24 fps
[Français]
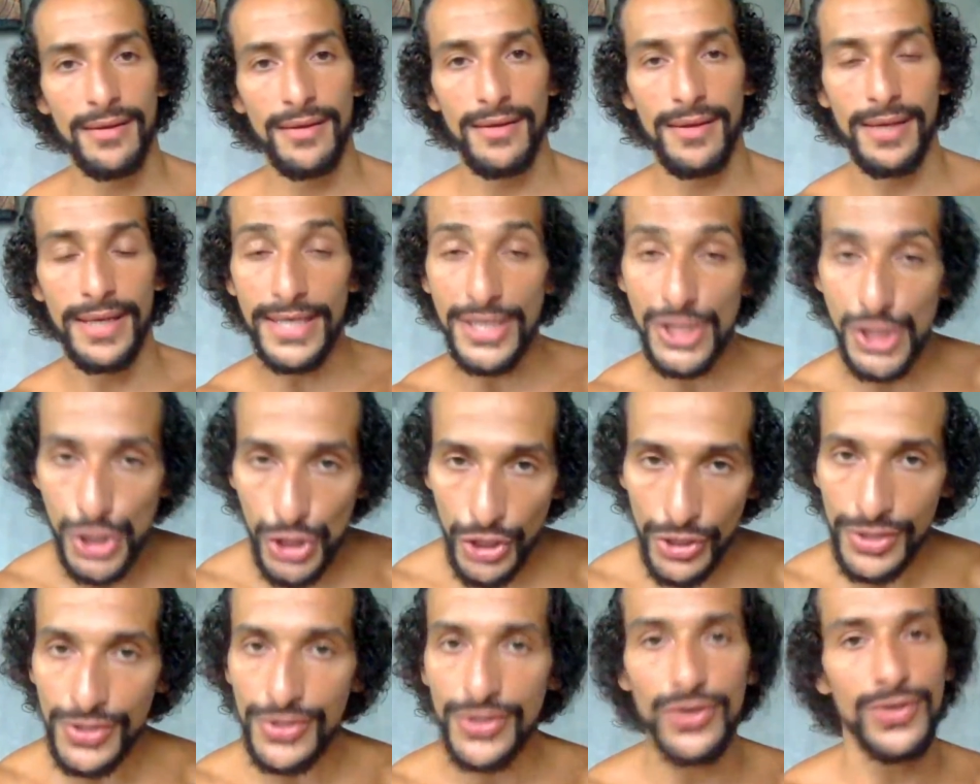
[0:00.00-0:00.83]
les
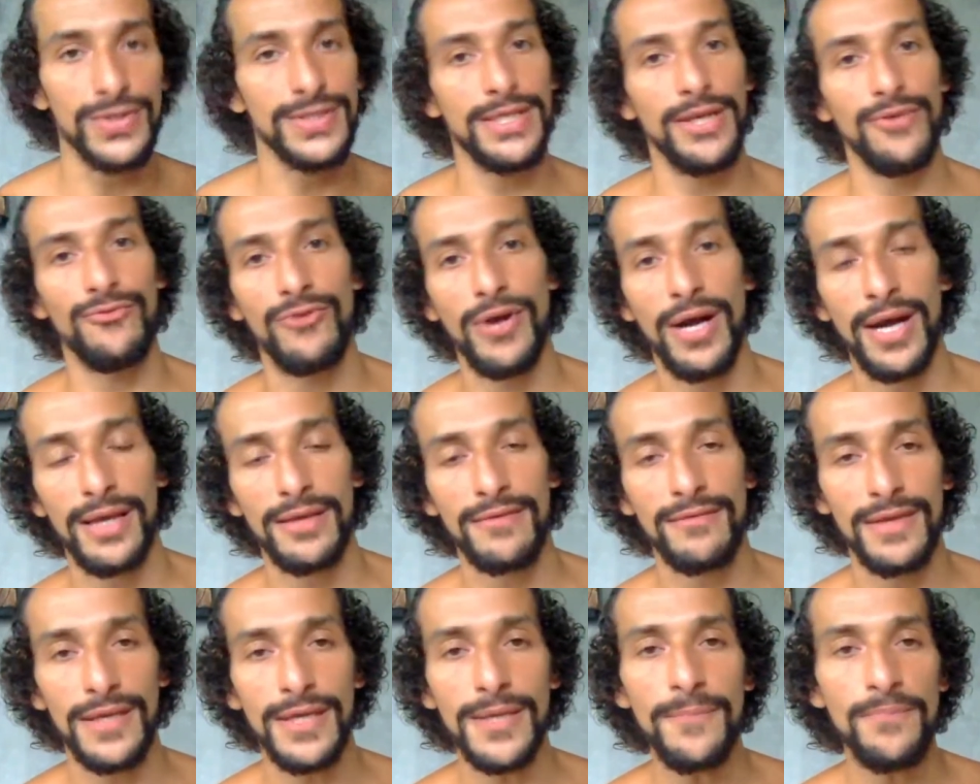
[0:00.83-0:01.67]
chocs quand ils vont
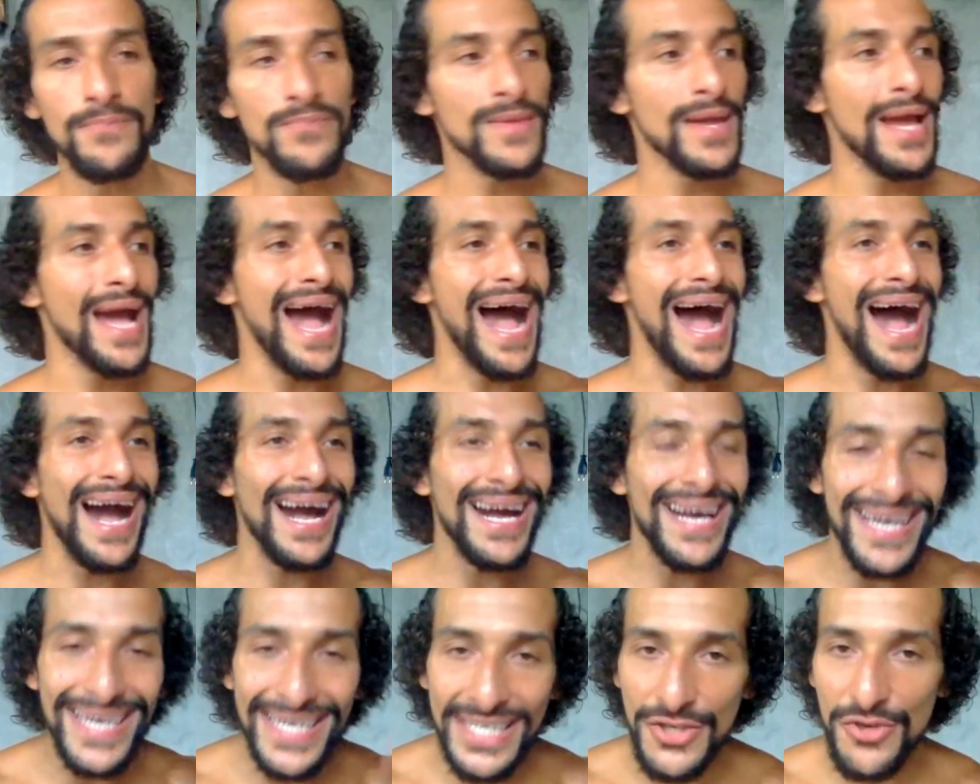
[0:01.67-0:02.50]
arriver, à
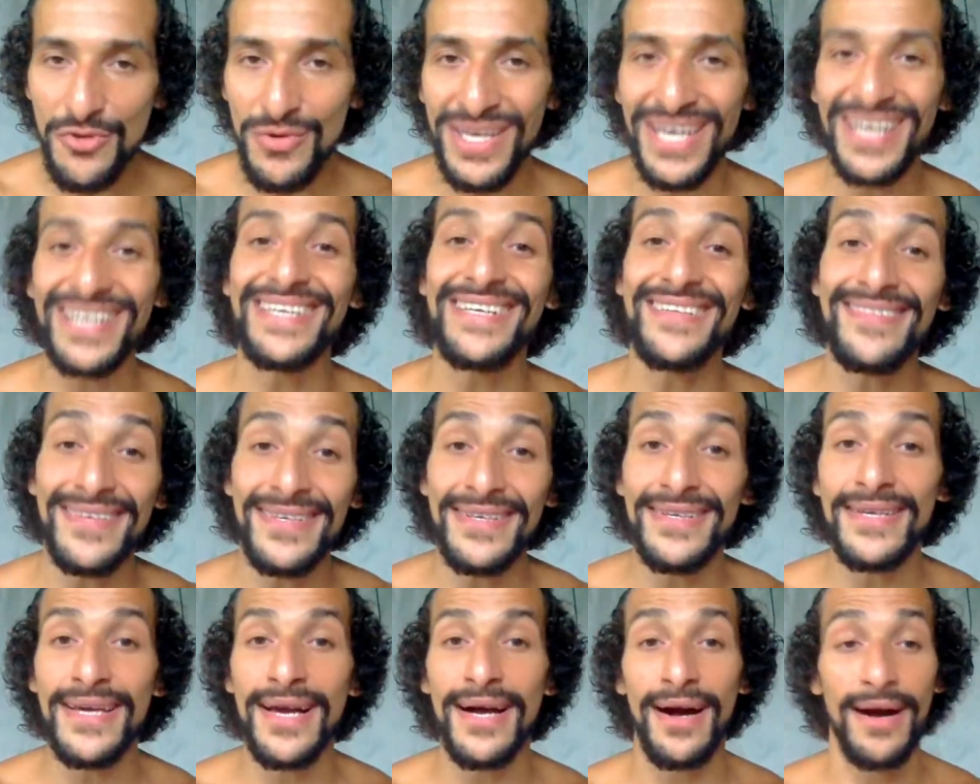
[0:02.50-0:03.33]
réduire les
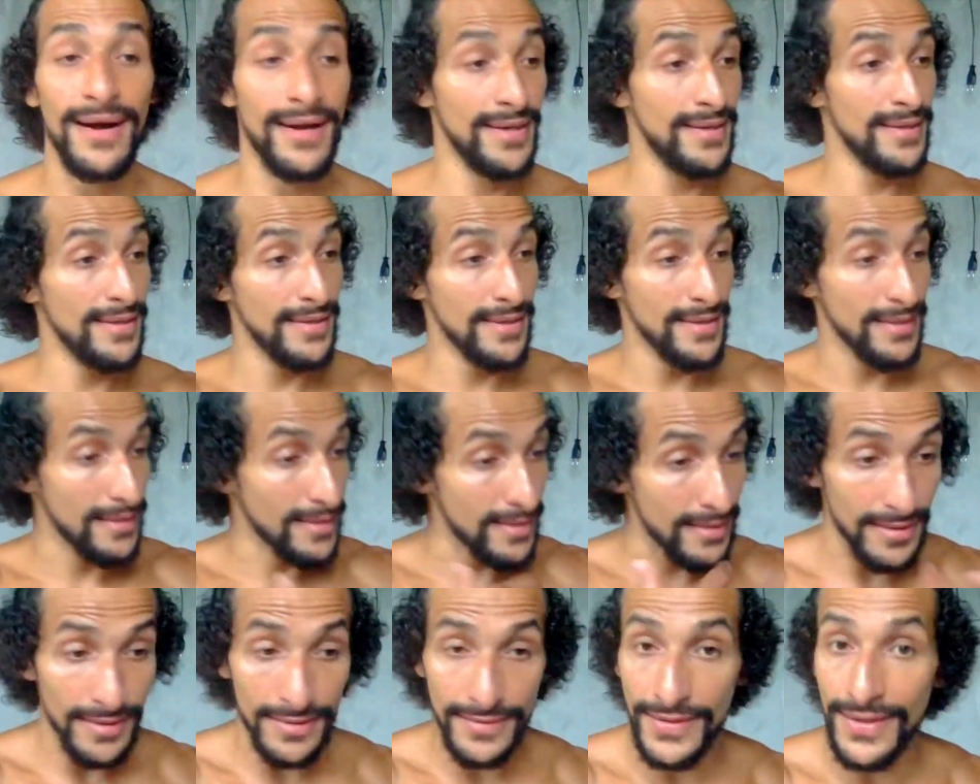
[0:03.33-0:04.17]
dégâts
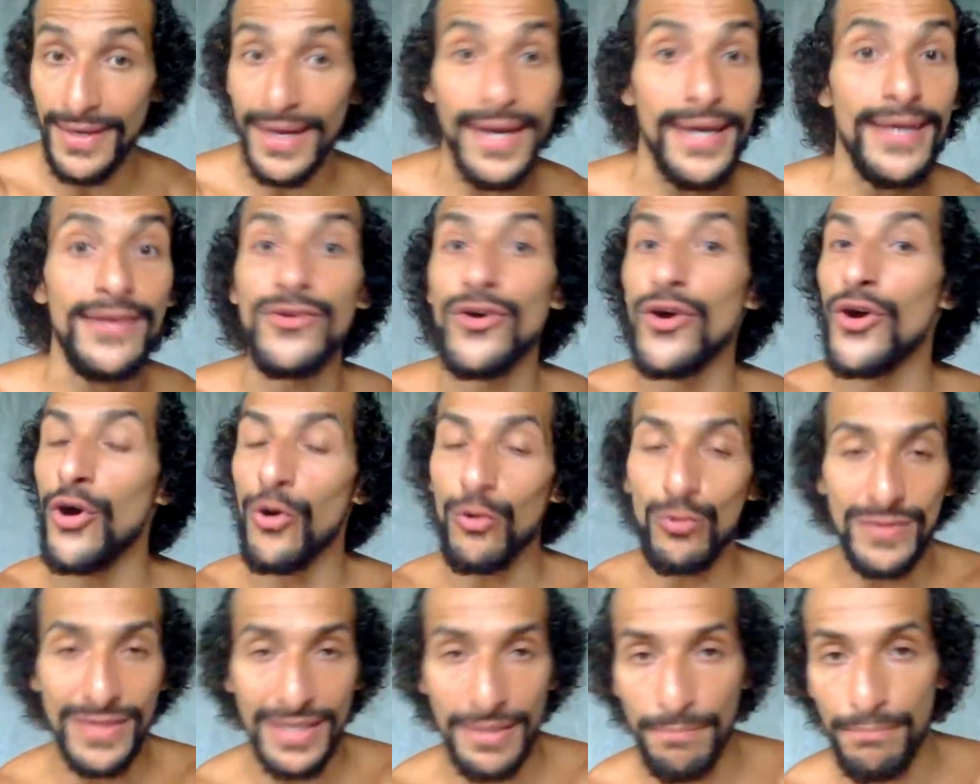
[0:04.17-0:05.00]
euh, des raiders
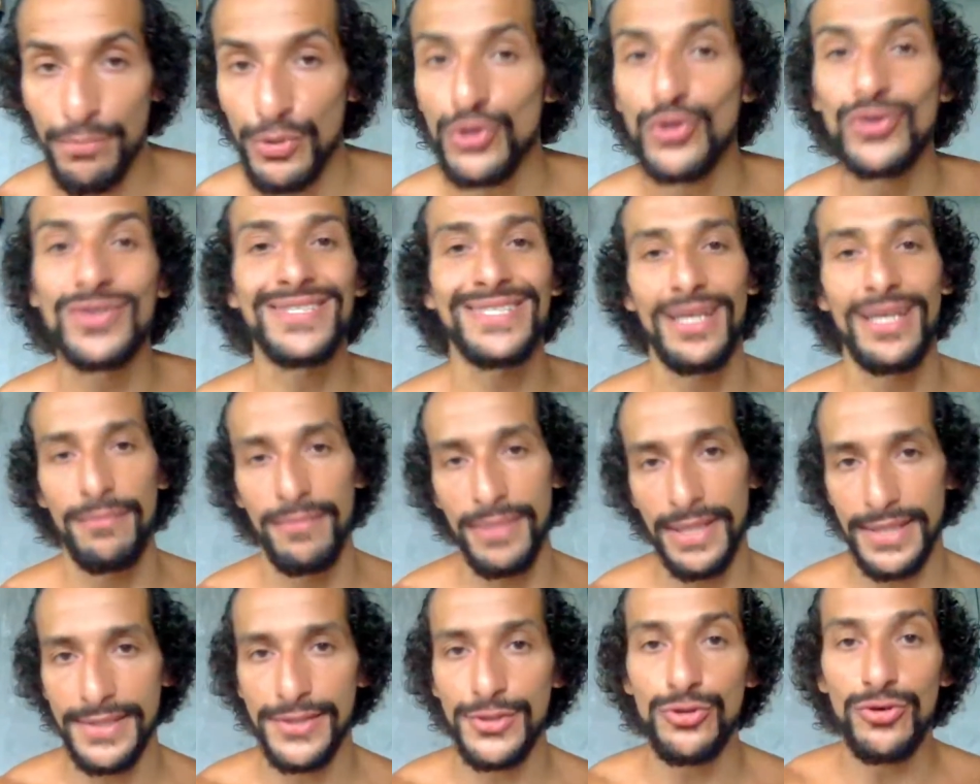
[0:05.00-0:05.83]
ou des potentielles
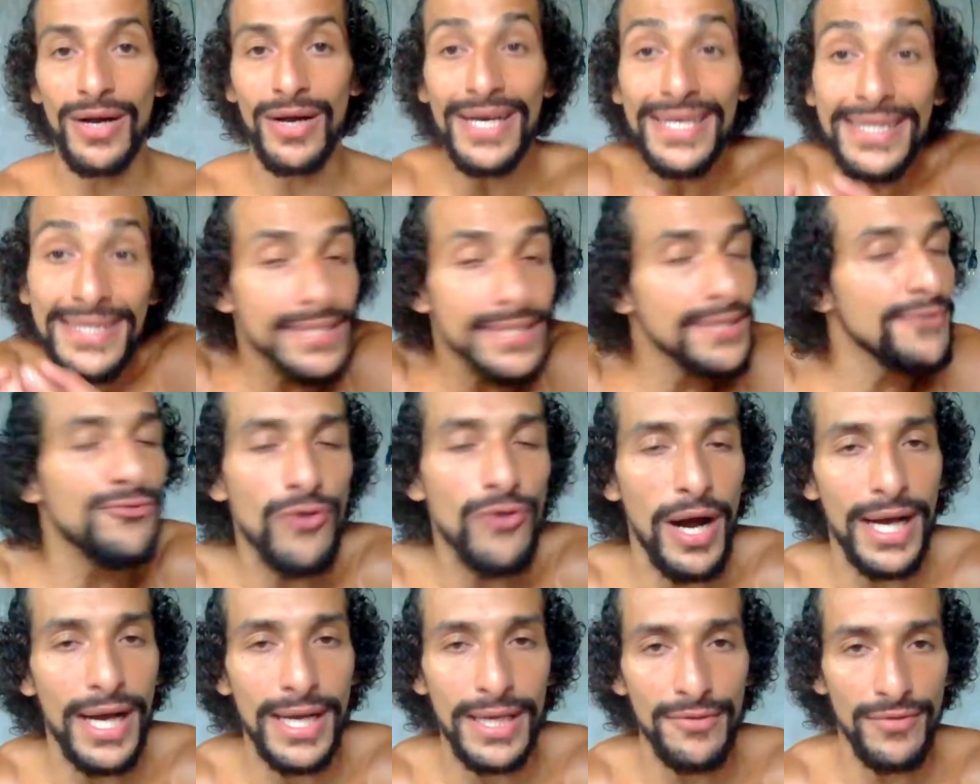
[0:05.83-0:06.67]
blessures qui vont
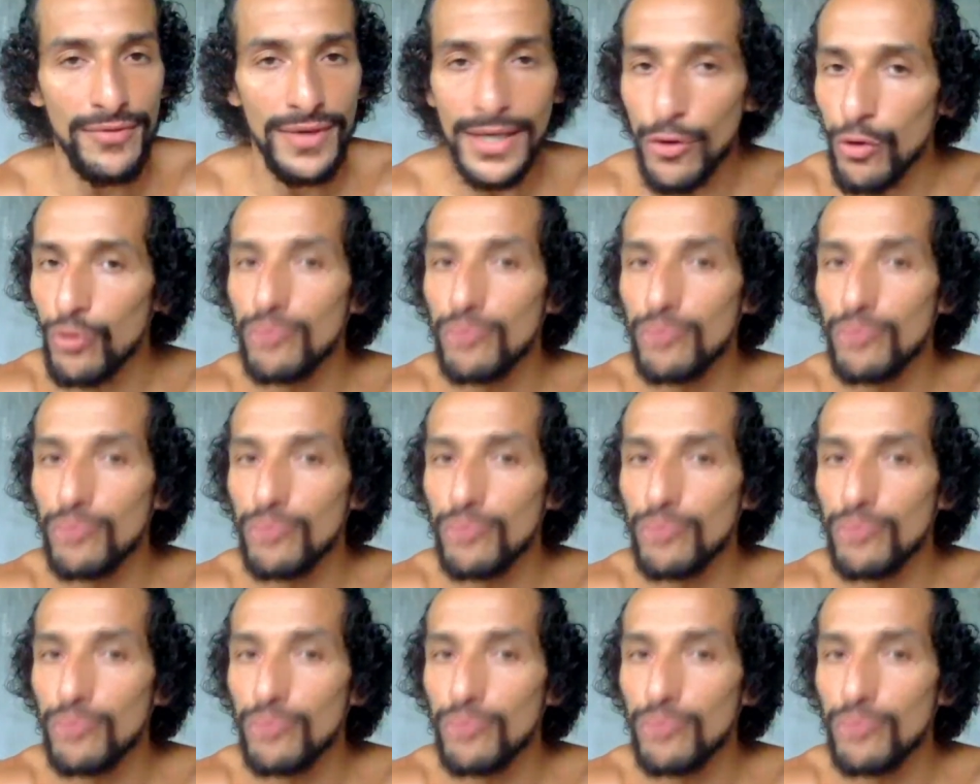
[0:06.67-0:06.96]
arriver.